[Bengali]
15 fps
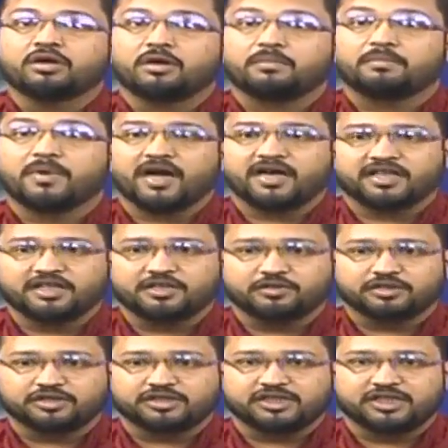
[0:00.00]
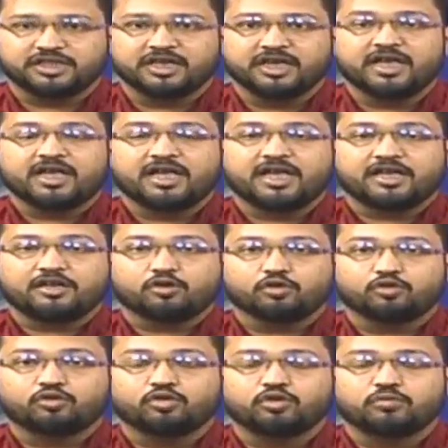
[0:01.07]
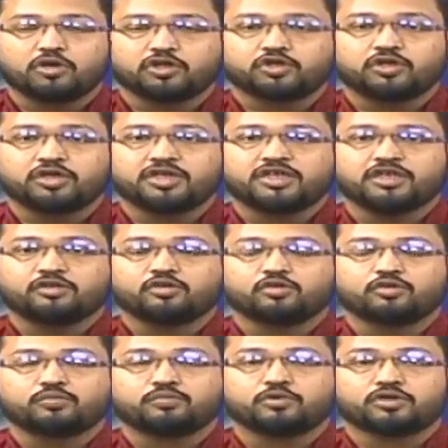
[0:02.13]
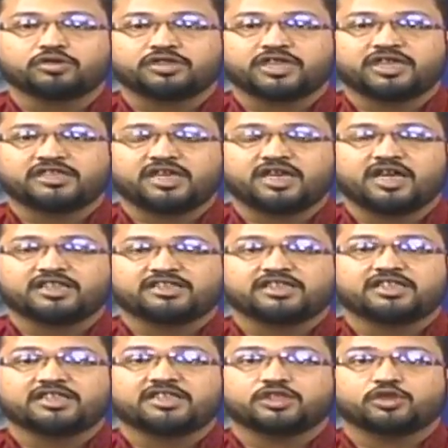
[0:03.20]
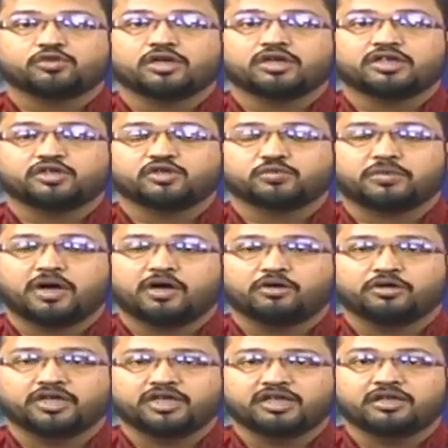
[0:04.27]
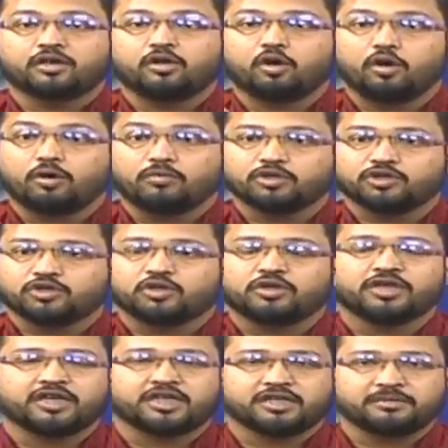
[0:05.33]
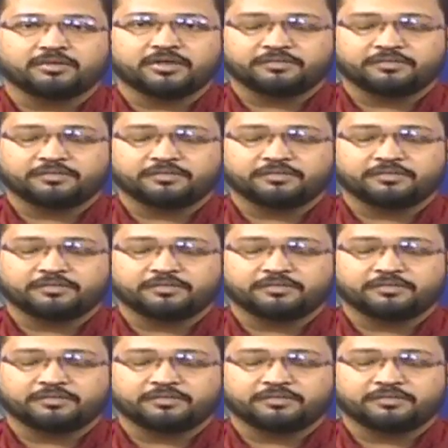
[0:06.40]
মার্গি হচ্ছে এই নতুন বছরে কিন্তু প্রত্যেকটা রাশির কিছু না কিছু ভালো দিক অবশ্যই এনে দেবে